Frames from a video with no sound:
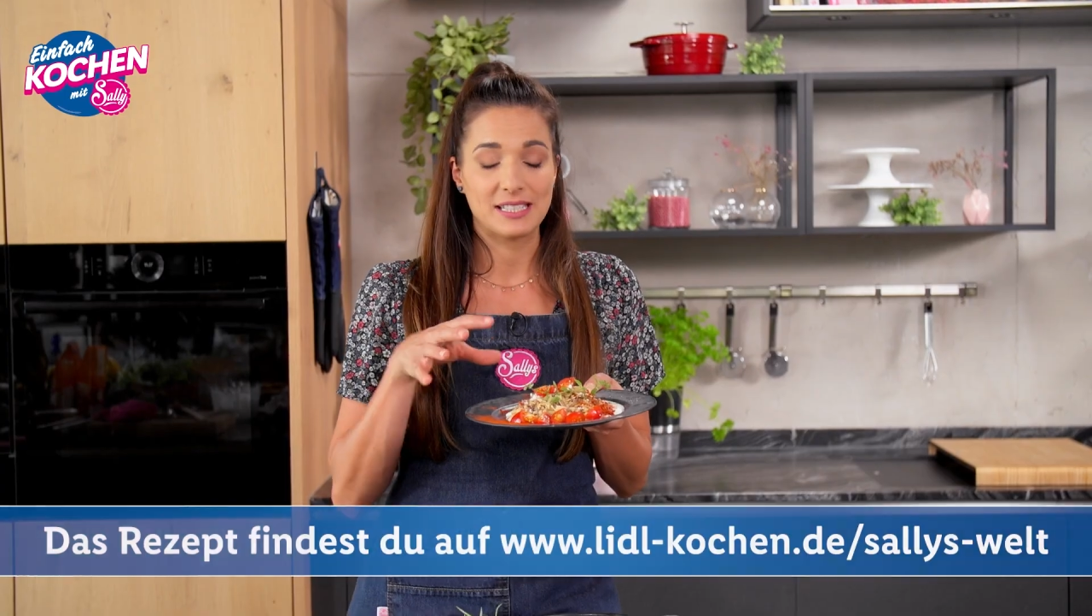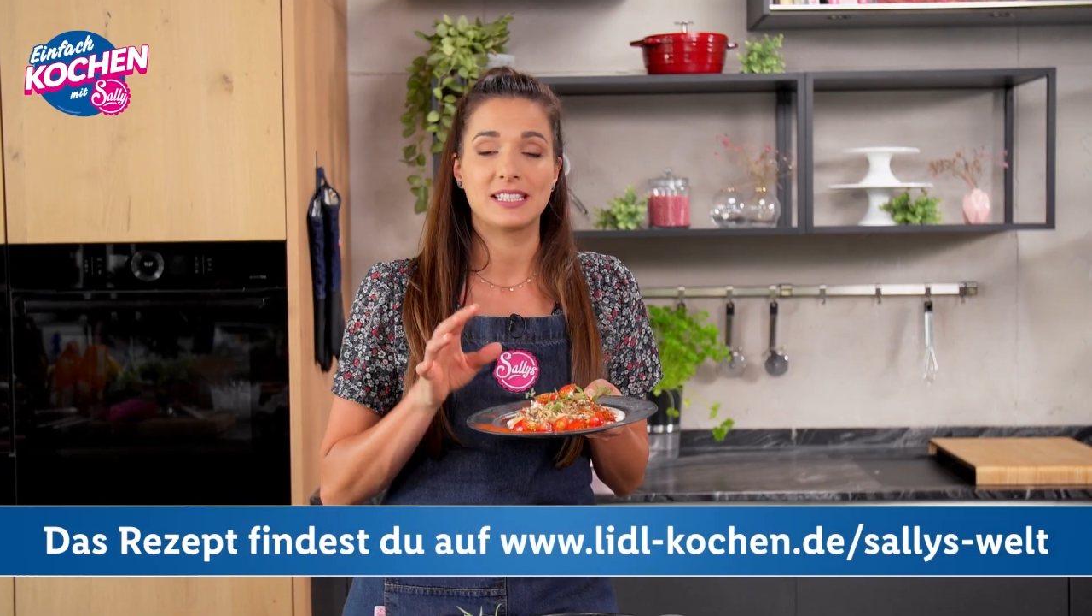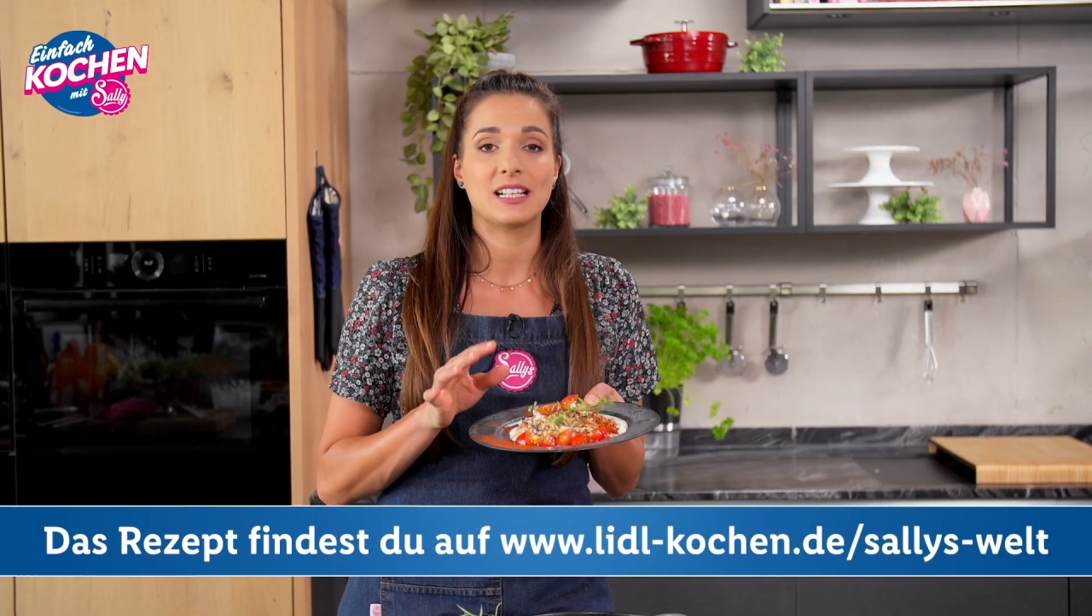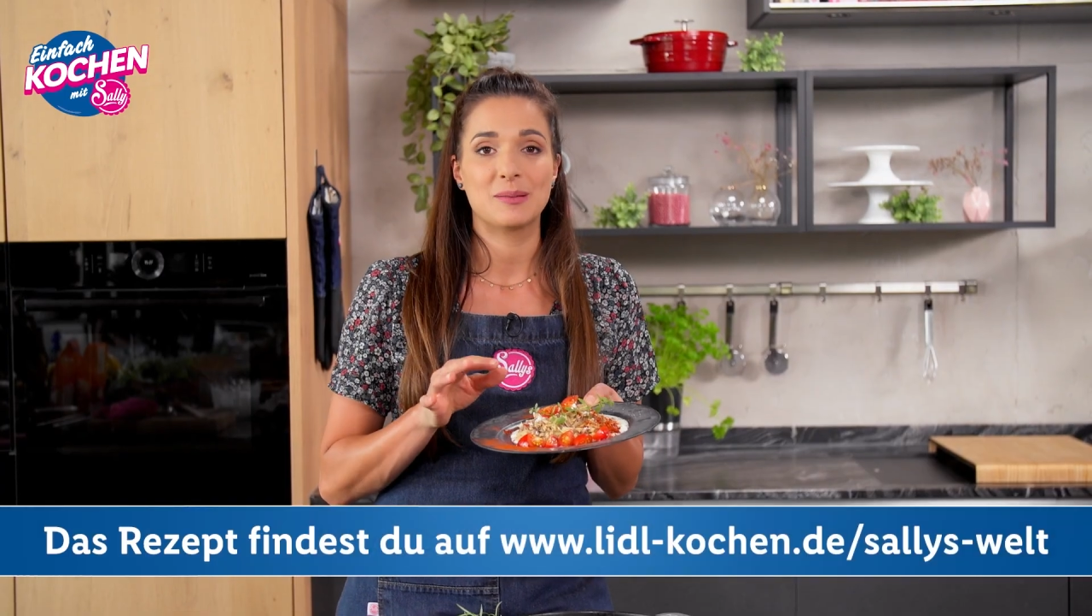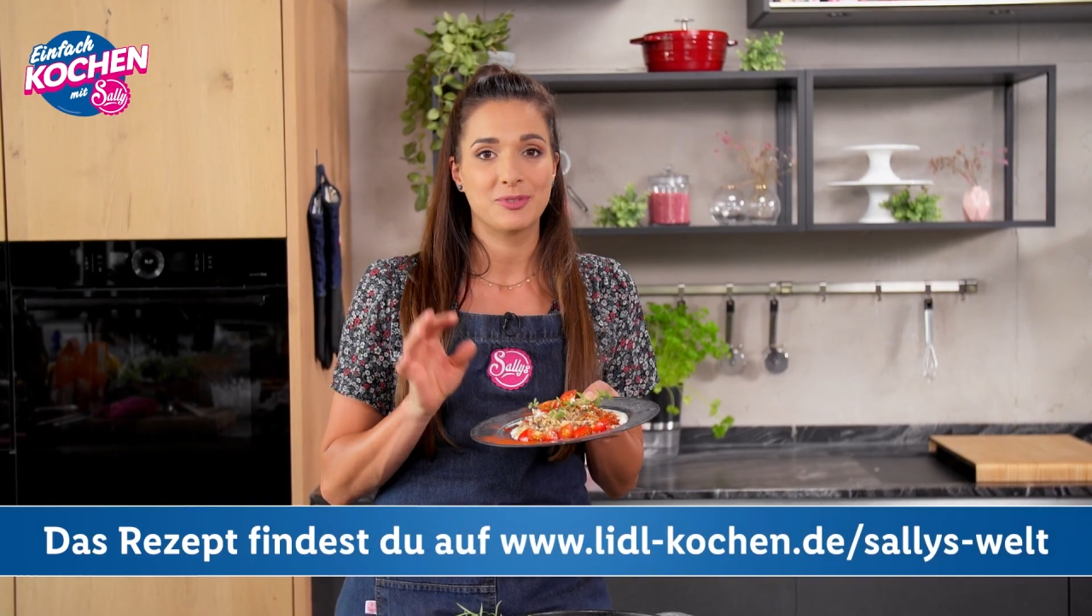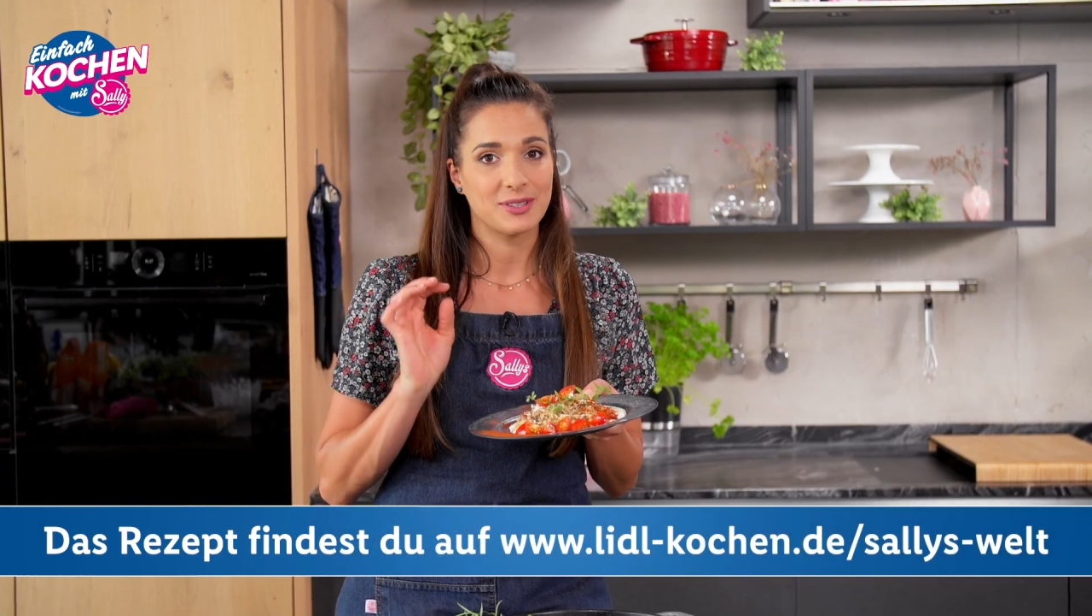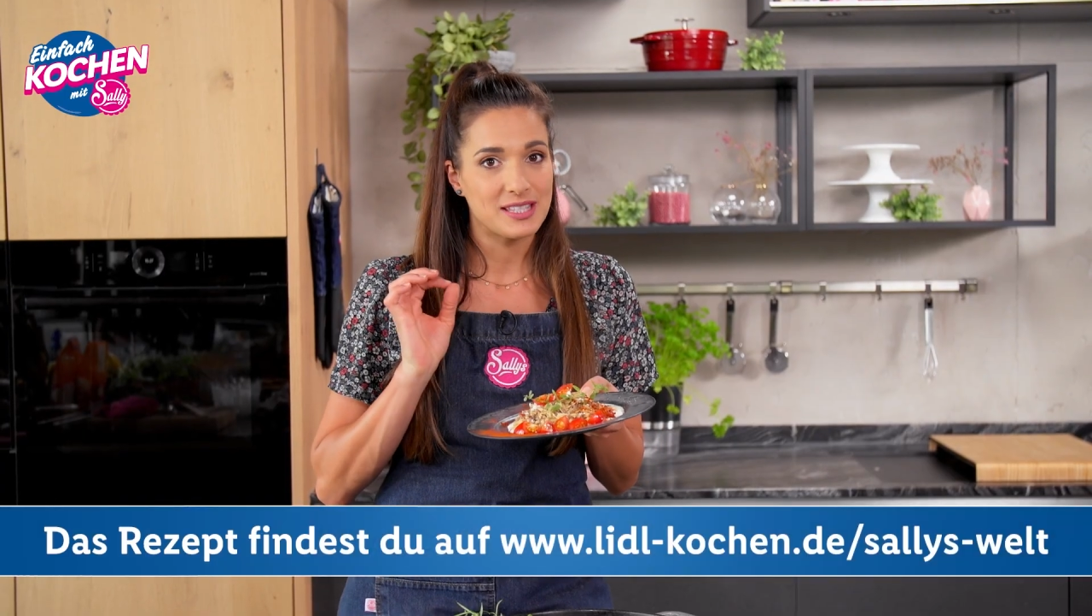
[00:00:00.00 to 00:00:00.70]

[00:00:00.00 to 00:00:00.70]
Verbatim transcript: innerhalb von